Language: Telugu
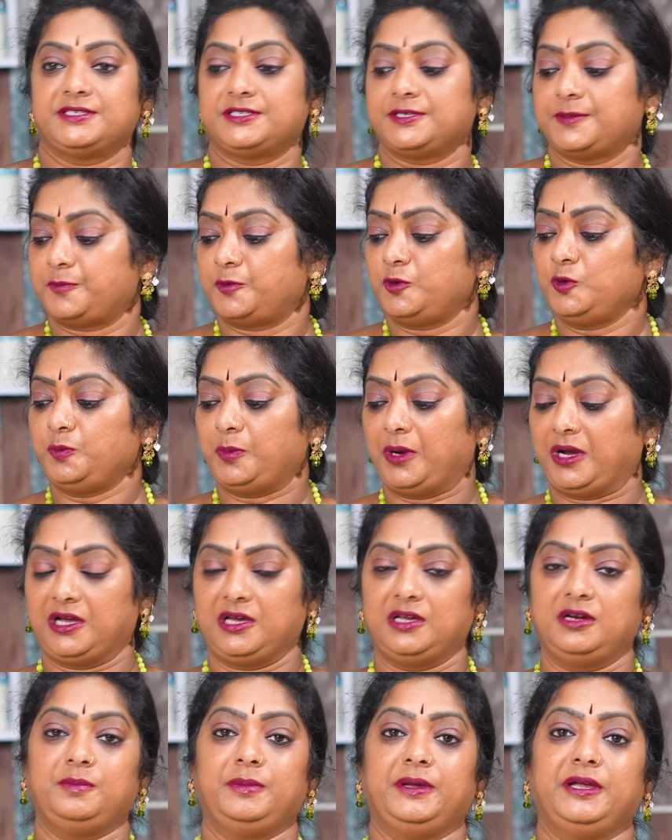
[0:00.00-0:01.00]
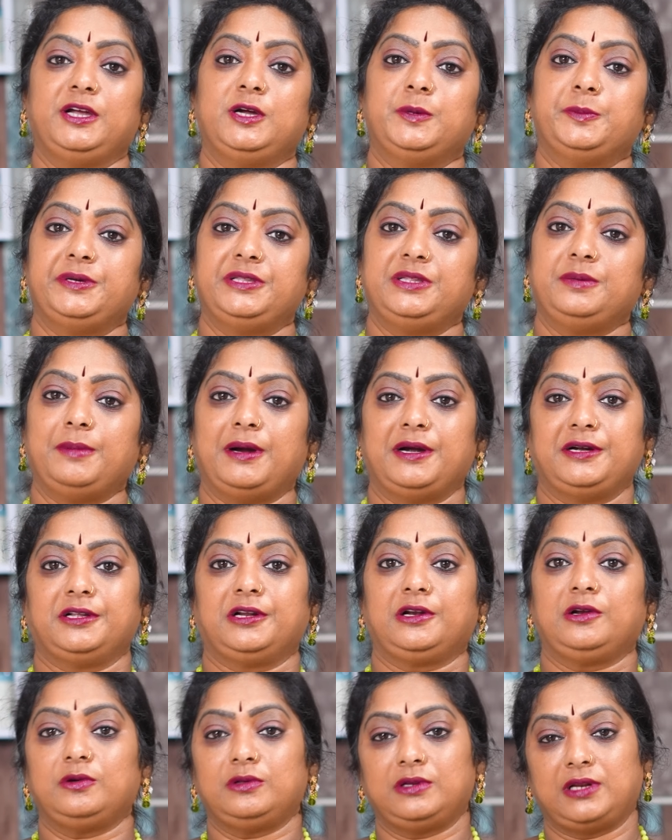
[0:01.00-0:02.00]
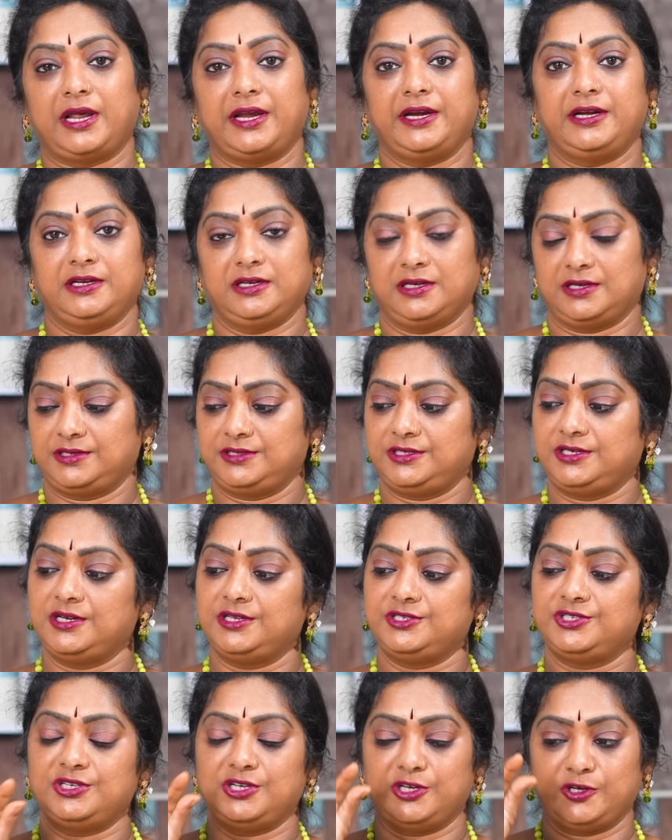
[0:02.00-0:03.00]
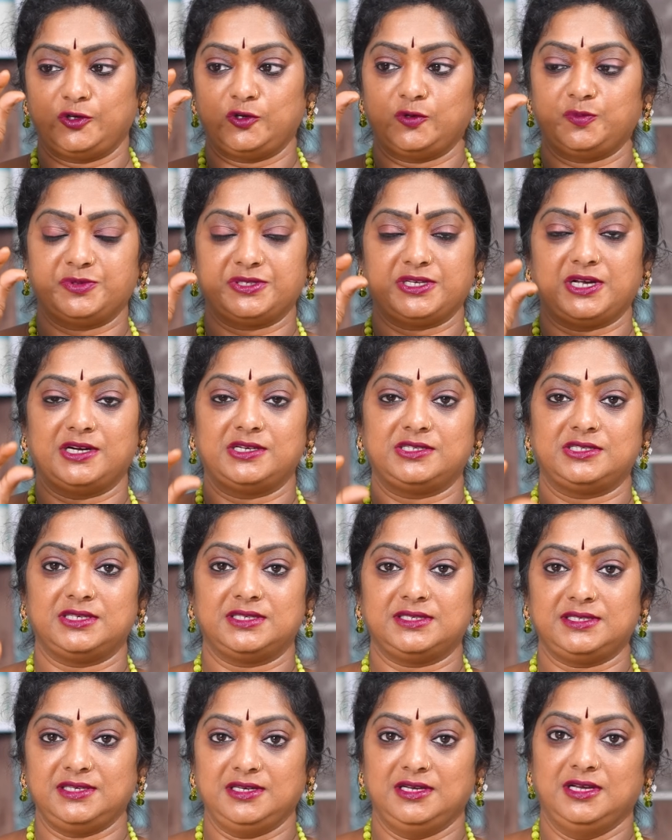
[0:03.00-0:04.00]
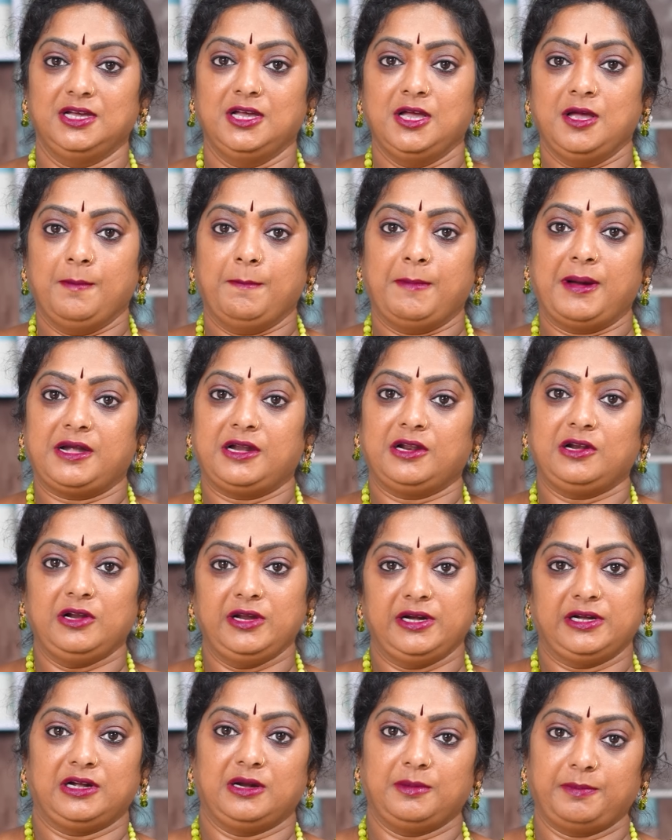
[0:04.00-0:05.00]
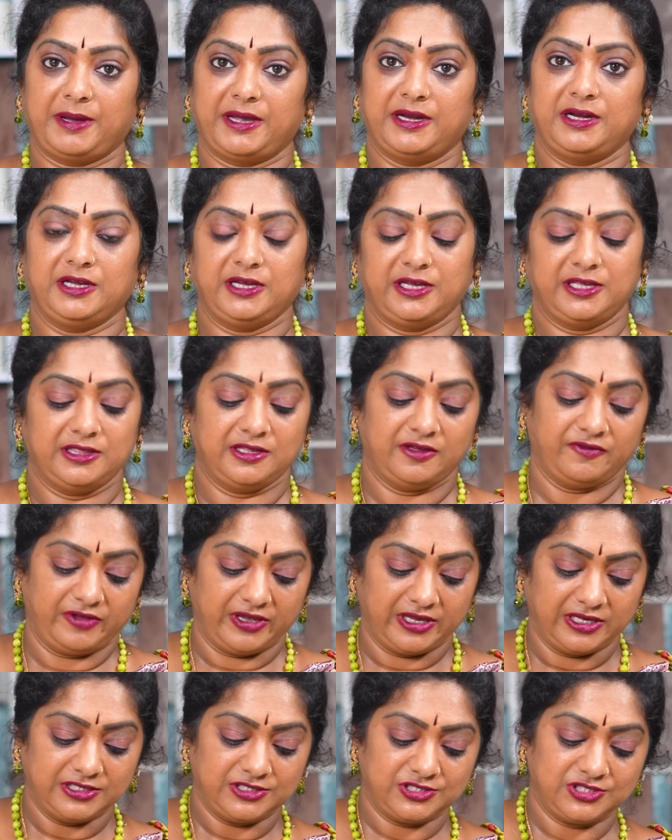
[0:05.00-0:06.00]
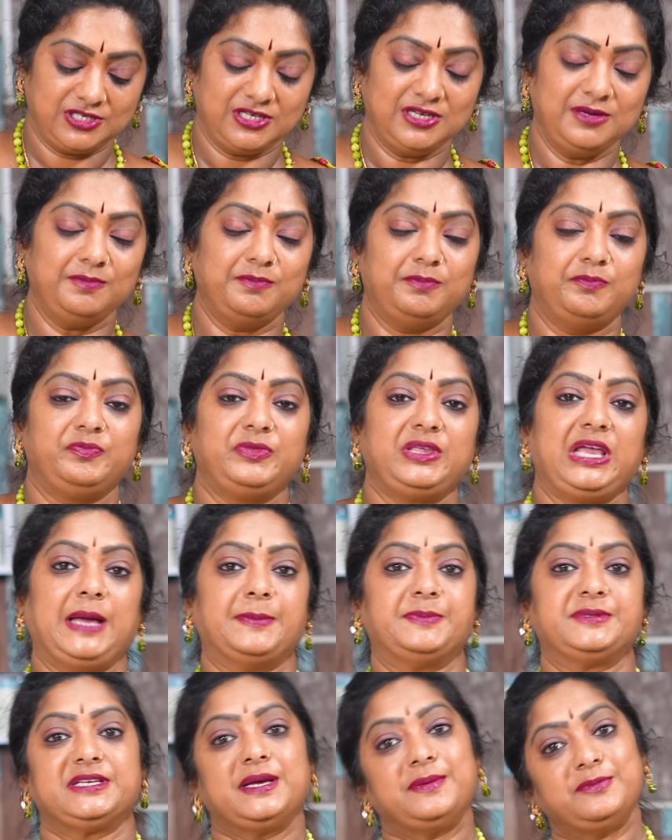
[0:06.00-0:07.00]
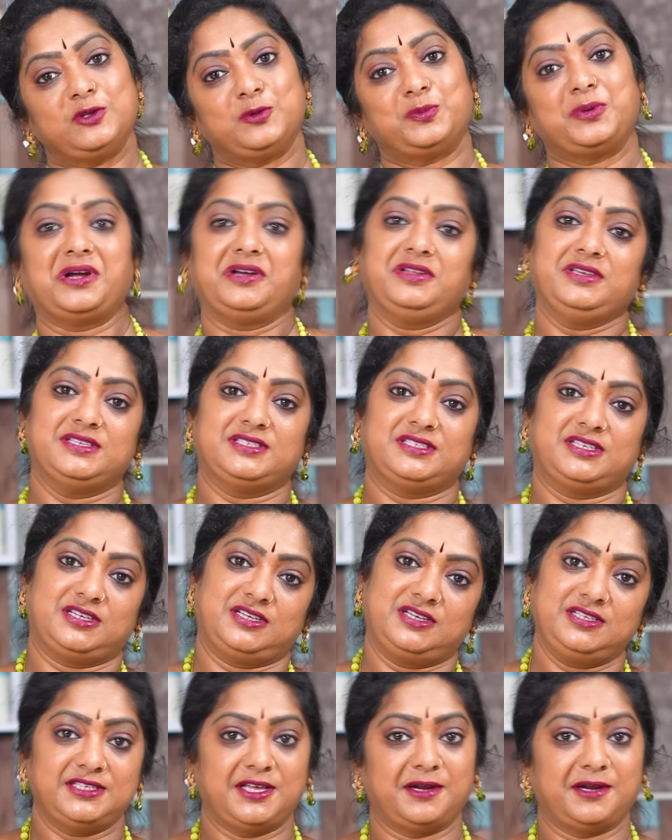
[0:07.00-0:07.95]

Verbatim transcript: వేసినప్పుడు పక్కన పెంక మీద బటర్లో లైట్గా చిన్న చిన్న క్యూబ్స్ కట్ చేసి బటర్లో ఇట్లా పైన కింద వేయించి క్యాప్సికమ్తో పాటు వేసేయండి